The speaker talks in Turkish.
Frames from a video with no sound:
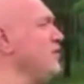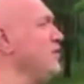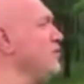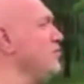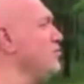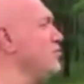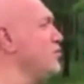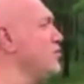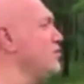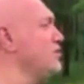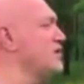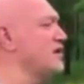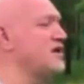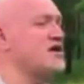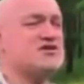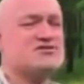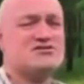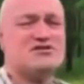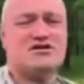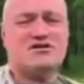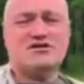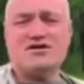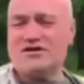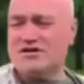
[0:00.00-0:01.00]
burada
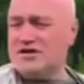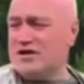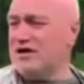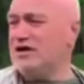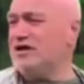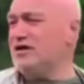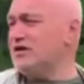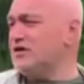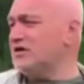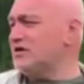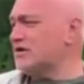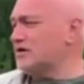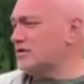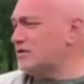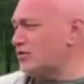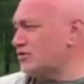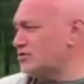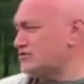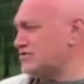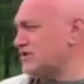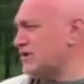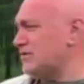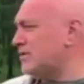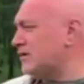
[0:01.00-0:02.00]
yaşadığını
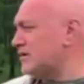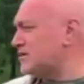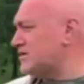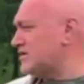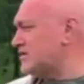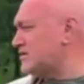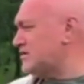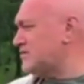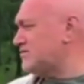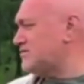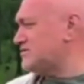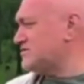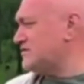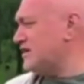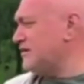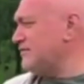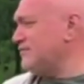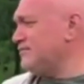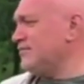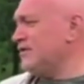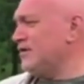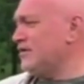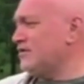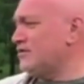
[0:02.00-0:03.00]
göstermektedir bize.
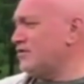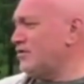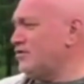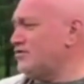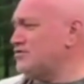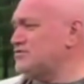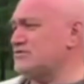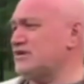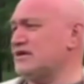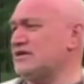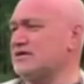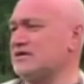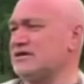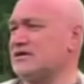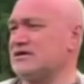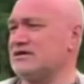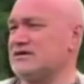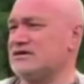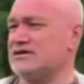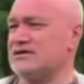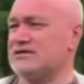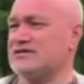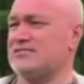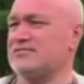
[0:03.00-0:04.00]
O yüzden
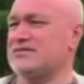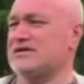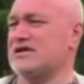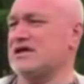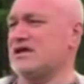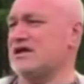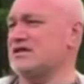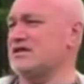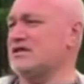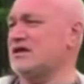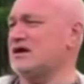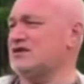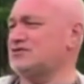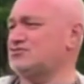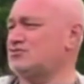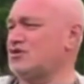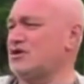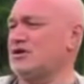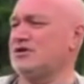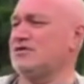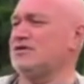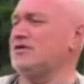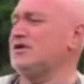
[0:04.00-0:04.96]
e, bir kere daha şöyle